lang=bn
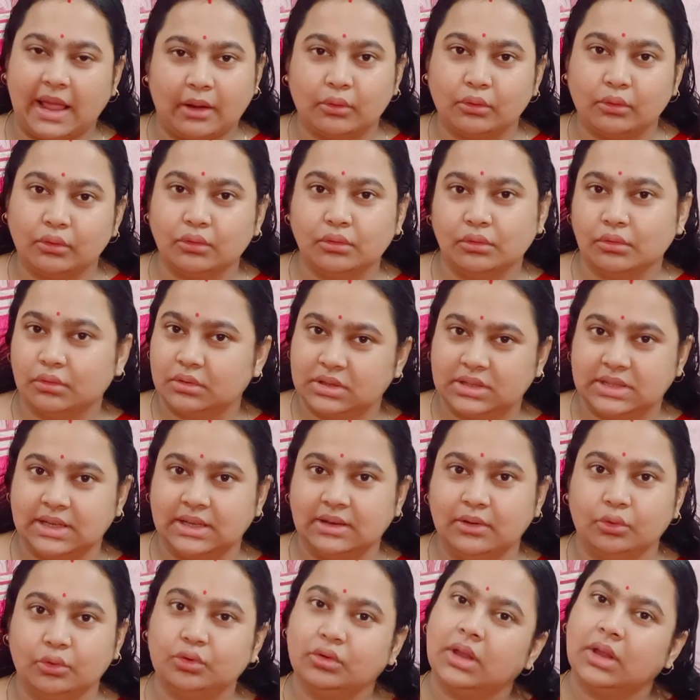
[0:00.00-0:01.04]
এখনো হচ্ছে
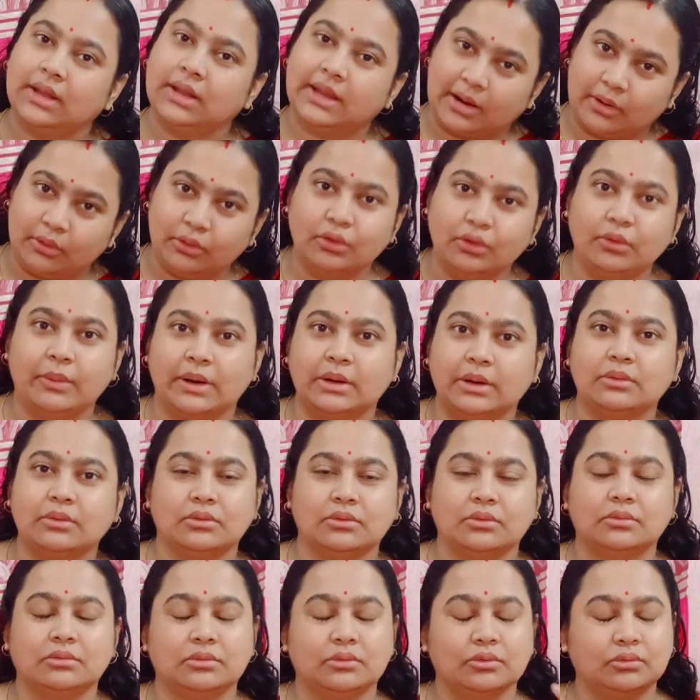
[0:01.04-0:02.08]
নতুন দাঁত এখনো আমার
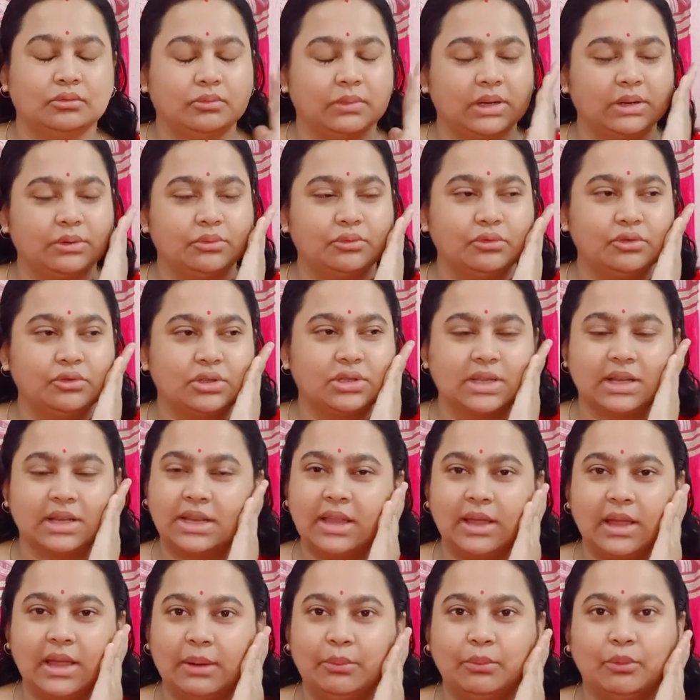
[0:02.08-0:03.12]
মানে উঠছে
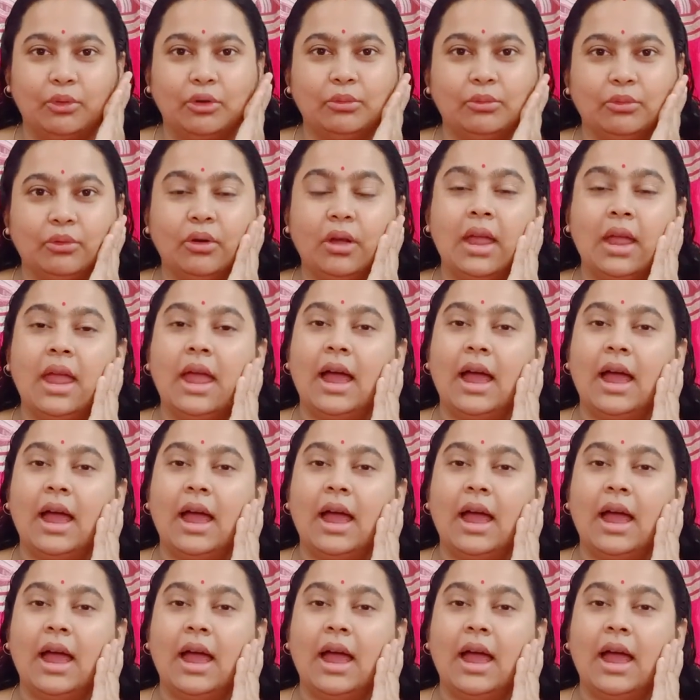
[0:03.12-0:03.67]
কি আর বলবো